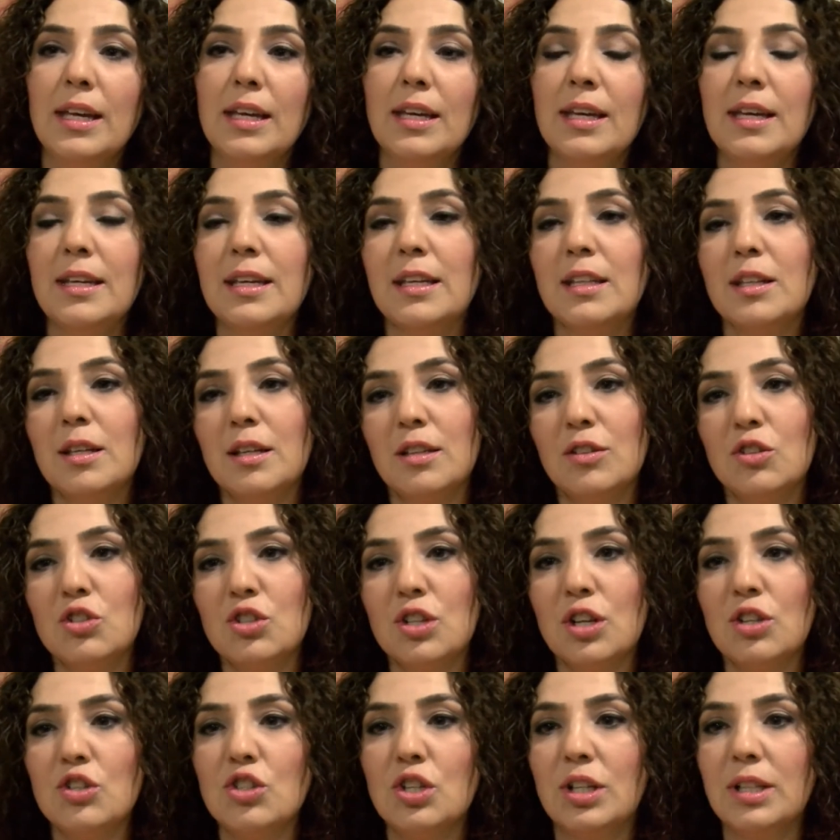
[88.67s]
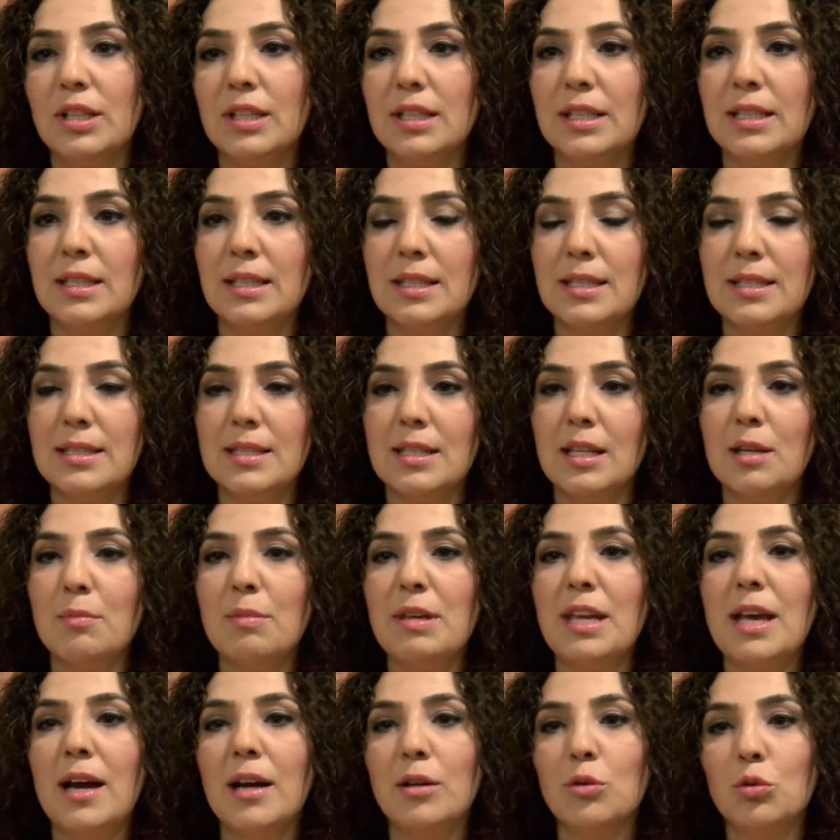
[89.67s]
E, ya da dışarı çıktığınızda
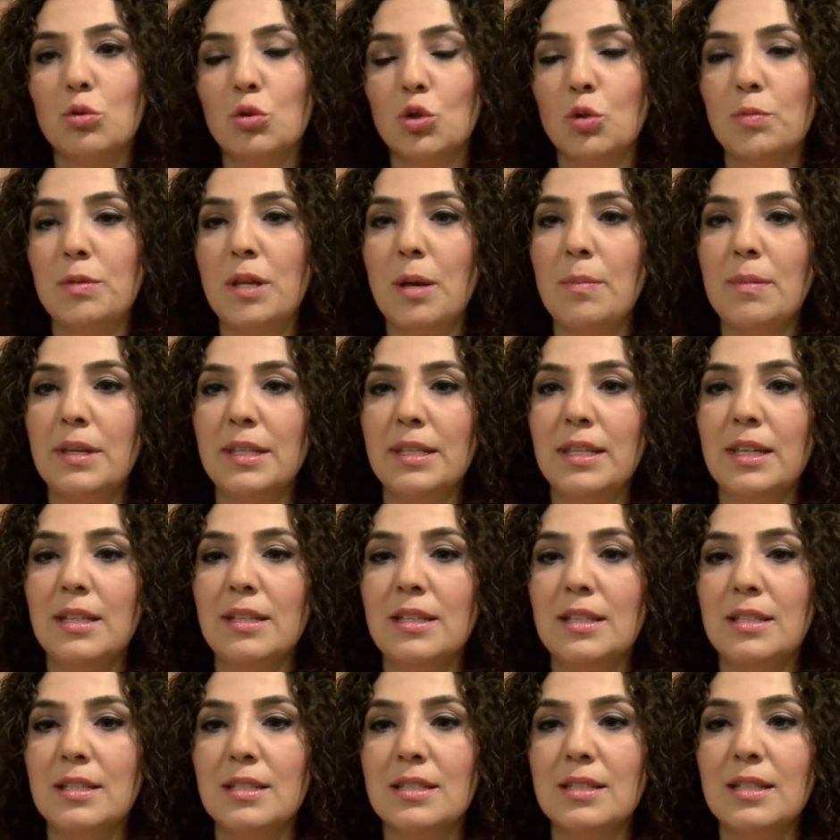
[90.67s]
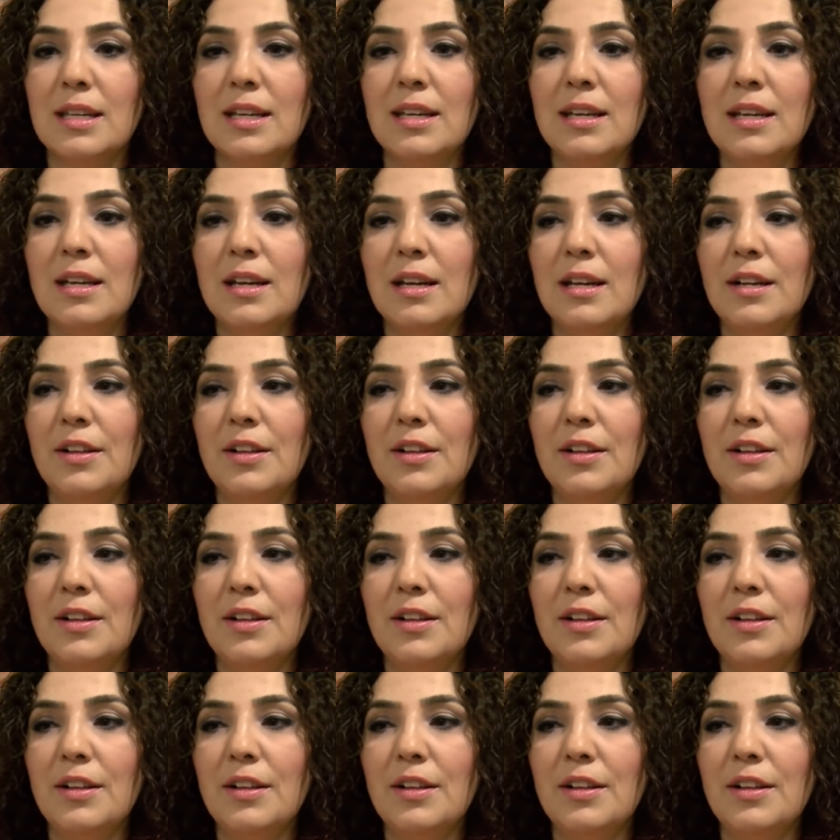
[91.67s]
bir yerde oturup yemek yediğinizde